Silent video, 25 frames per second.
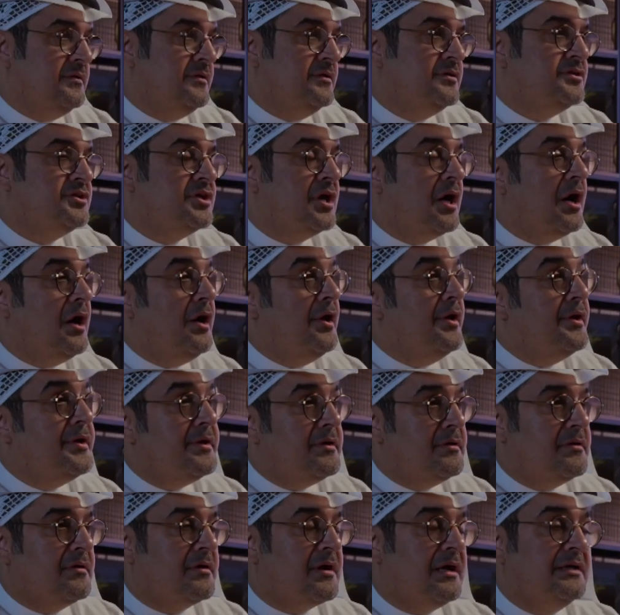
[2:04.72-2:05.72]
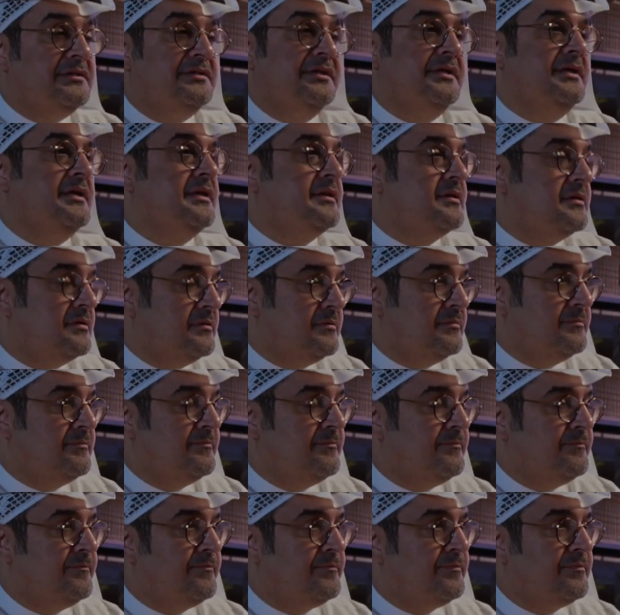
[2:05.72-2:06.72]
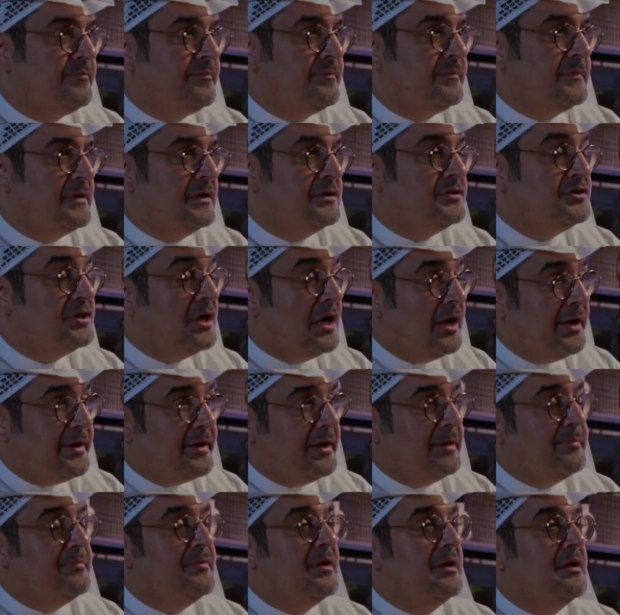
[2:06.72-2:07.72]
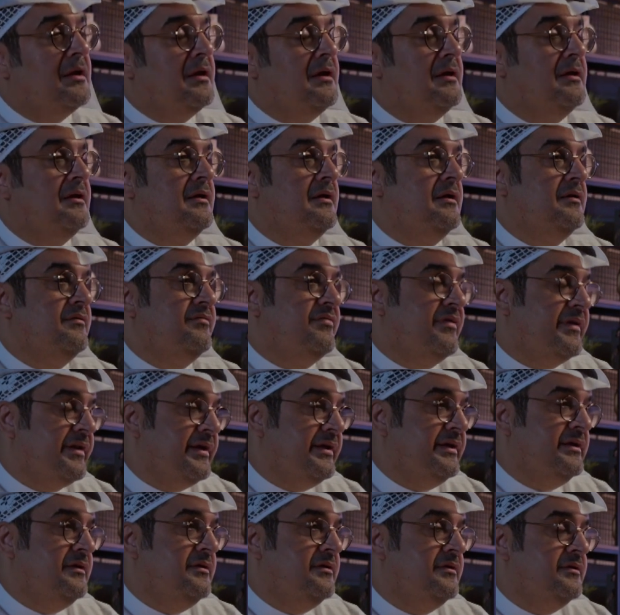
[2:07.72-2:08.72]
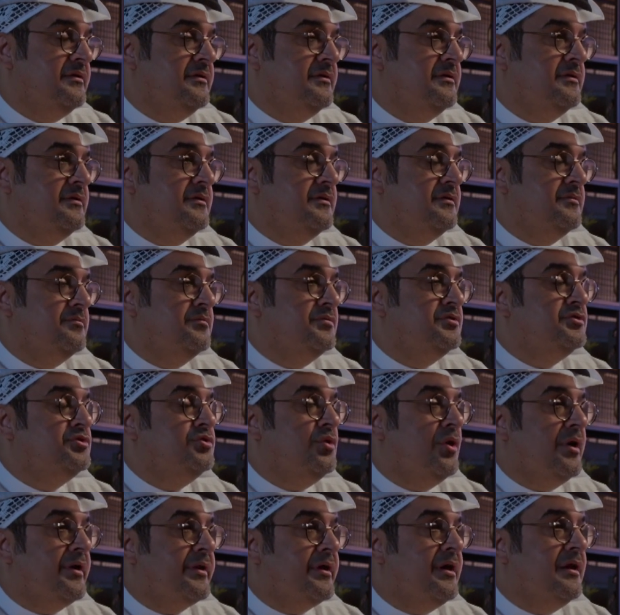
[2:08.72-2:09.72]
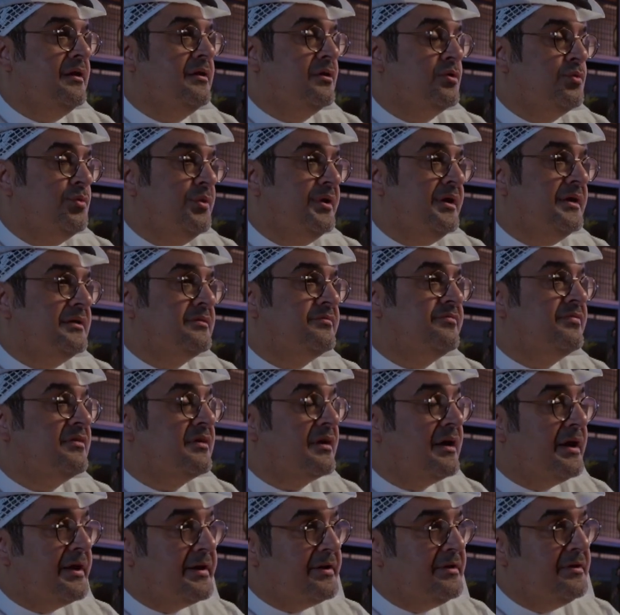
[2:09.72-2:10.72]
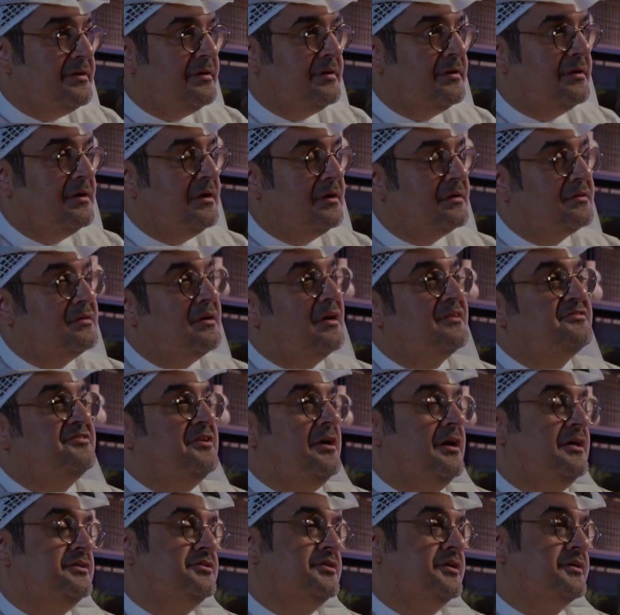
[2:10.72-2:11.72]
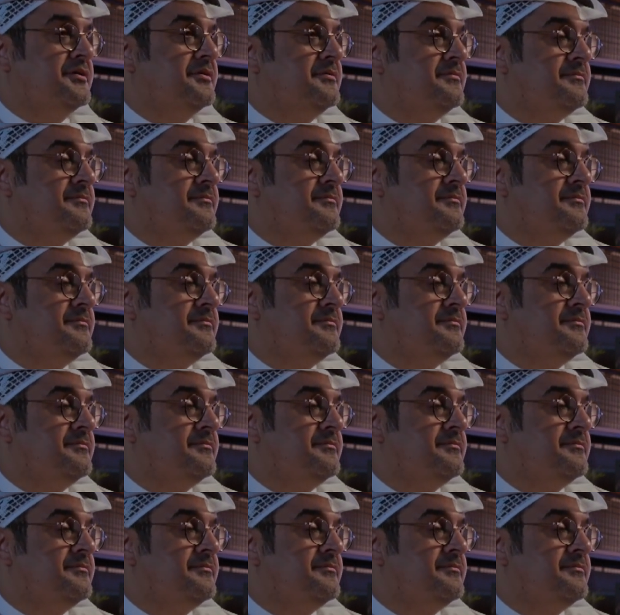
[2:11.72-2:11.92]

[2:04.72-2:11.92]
شاعر قدير الشاعر عبد الله الفري من شعراء الكويت في القرن التاسع عشر